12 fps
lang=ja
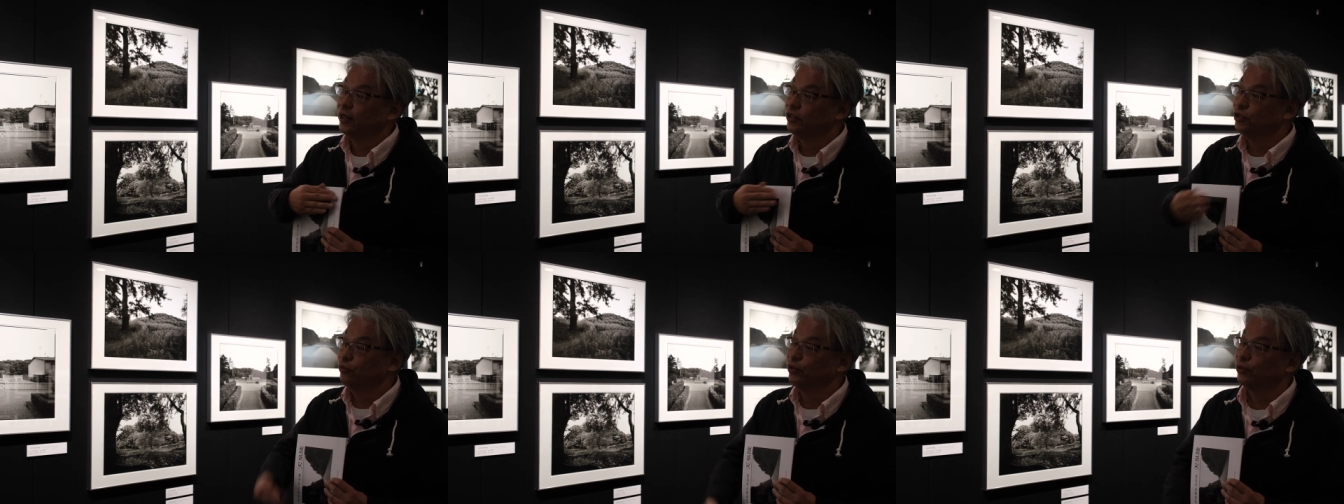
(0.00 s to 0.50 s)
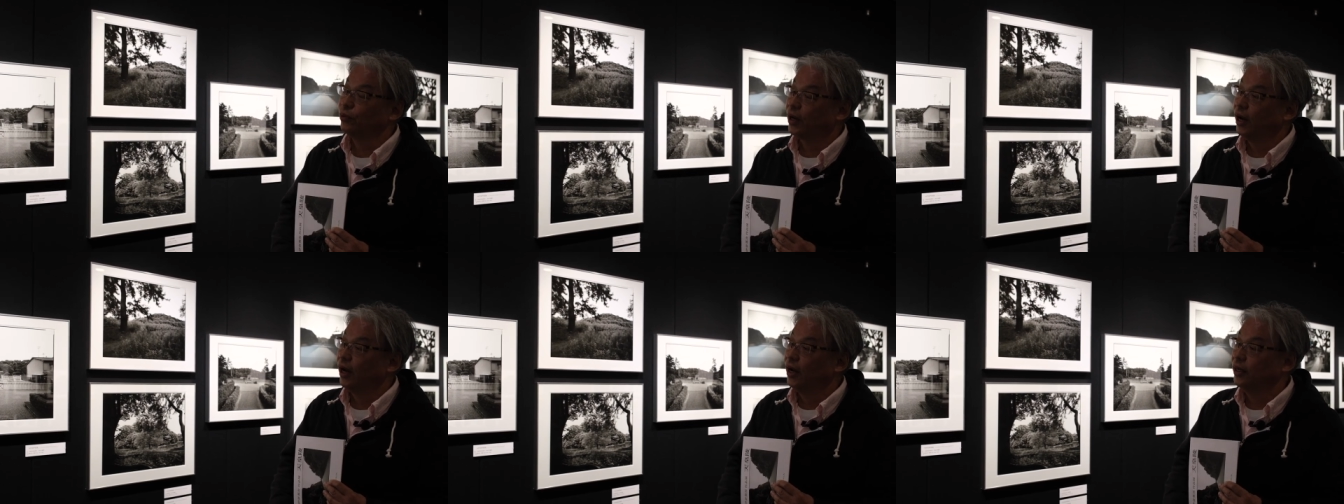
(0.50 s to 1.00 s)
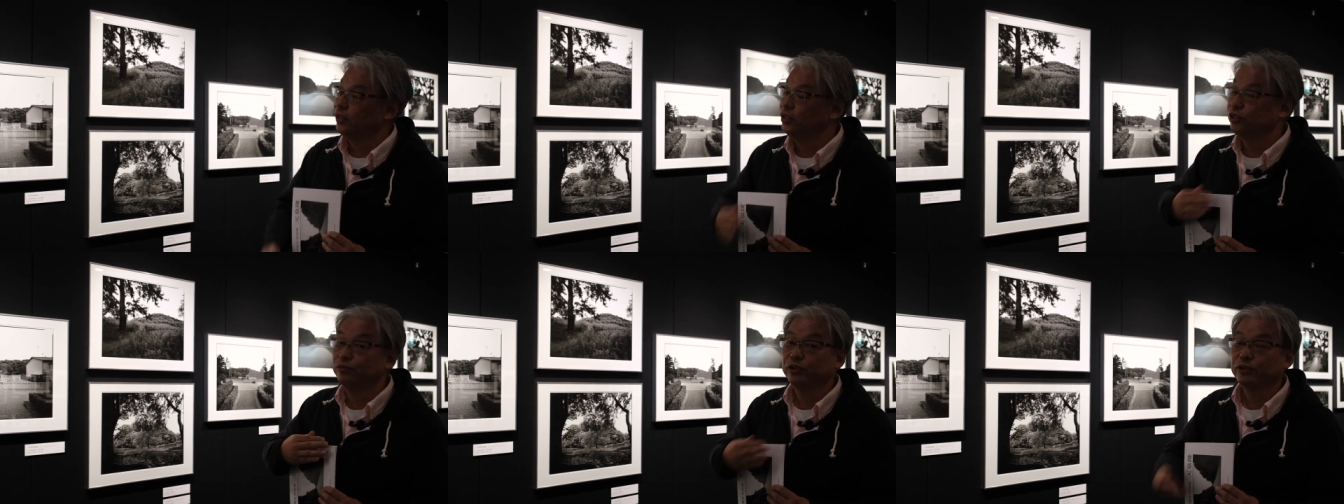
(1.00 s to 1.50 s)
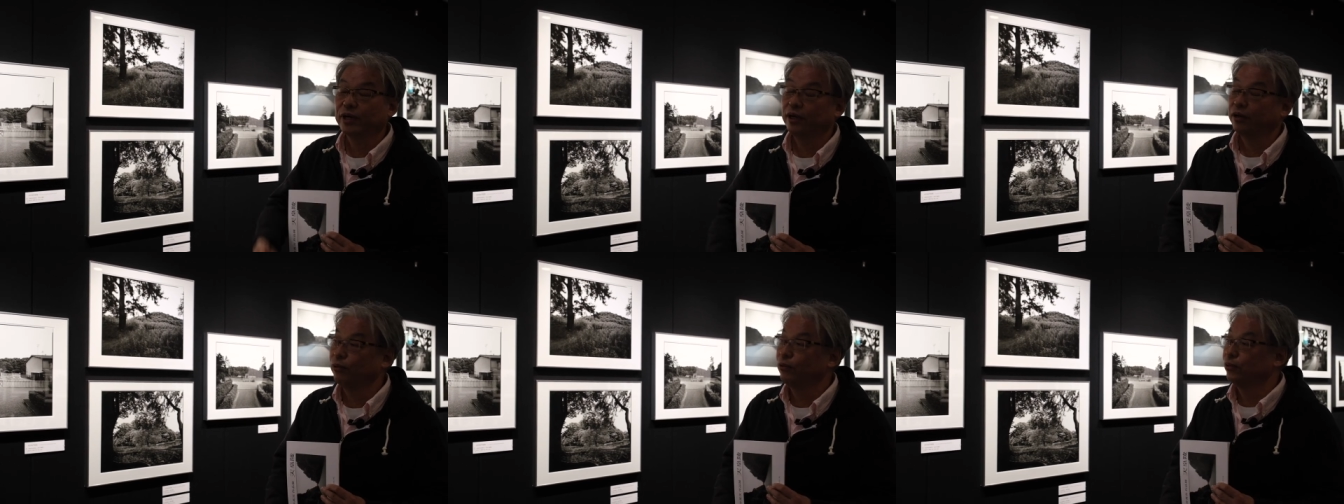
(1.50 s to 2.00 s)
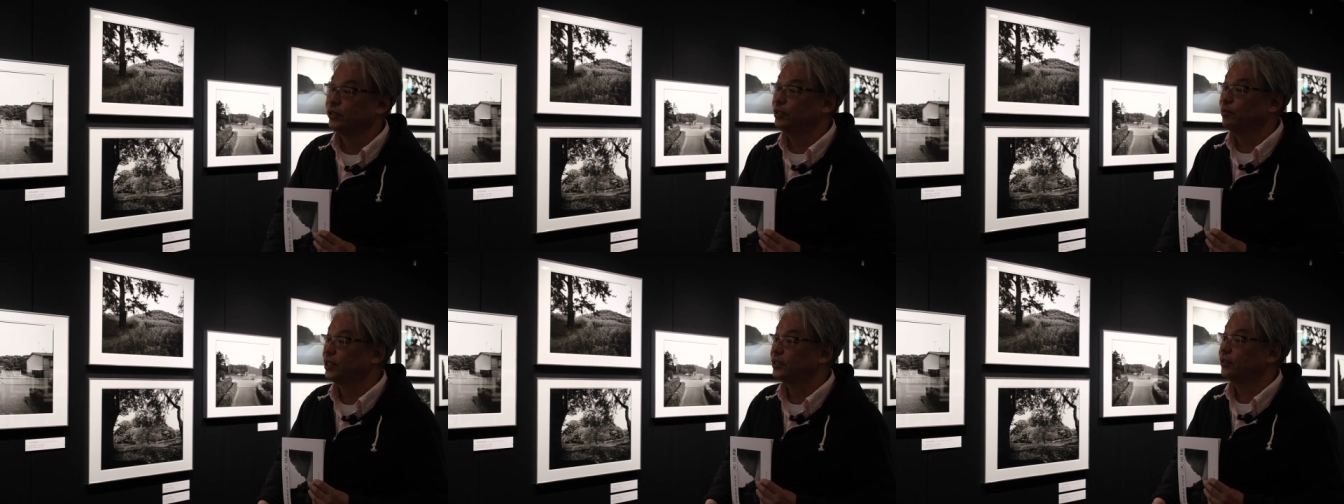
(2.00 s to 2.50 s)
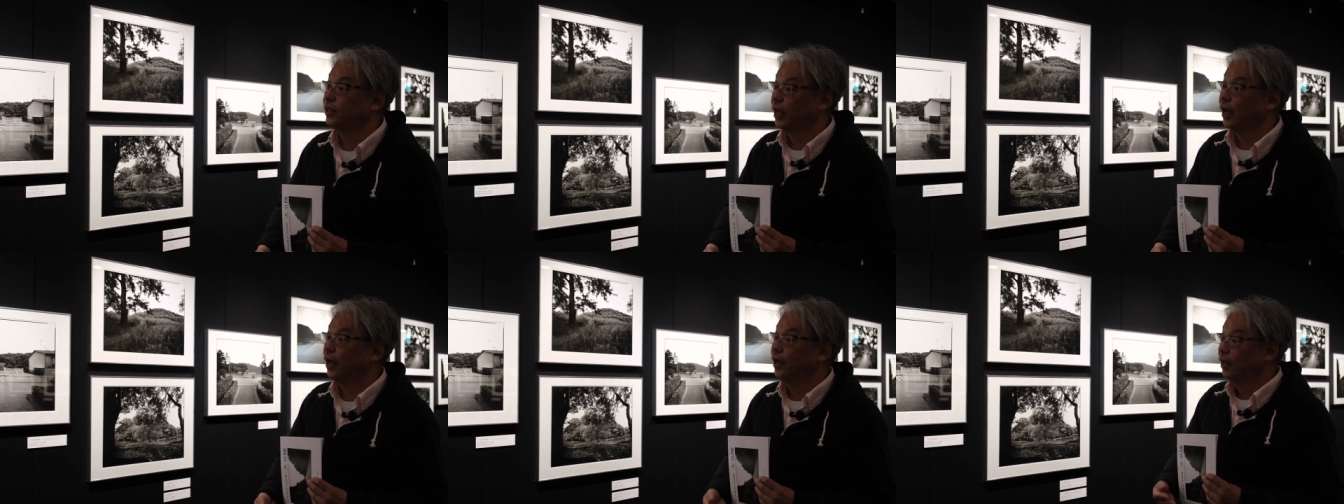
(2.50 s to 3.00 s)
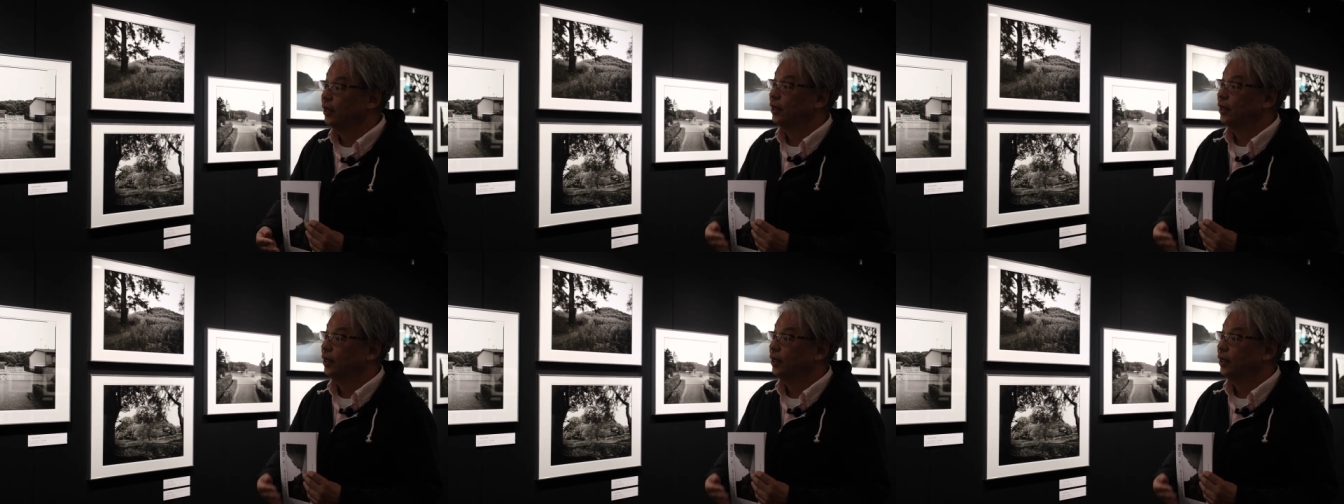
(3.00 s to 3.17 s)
じゅうびょうとかにじゅうびょうとか録音してますんで、